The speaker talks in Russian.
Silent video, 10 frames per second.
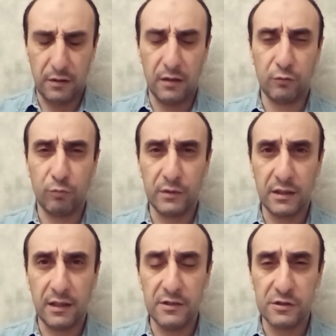огромное
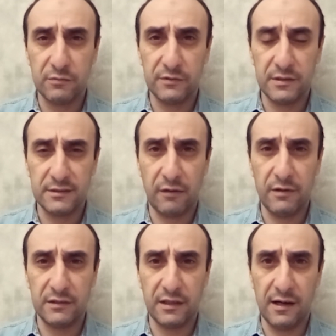количество здесь
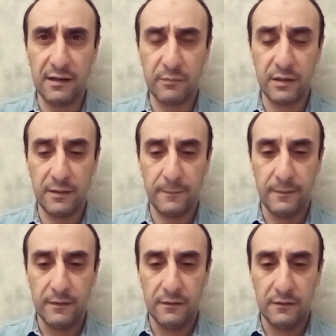советской армии,
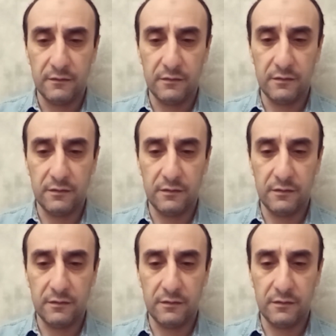э,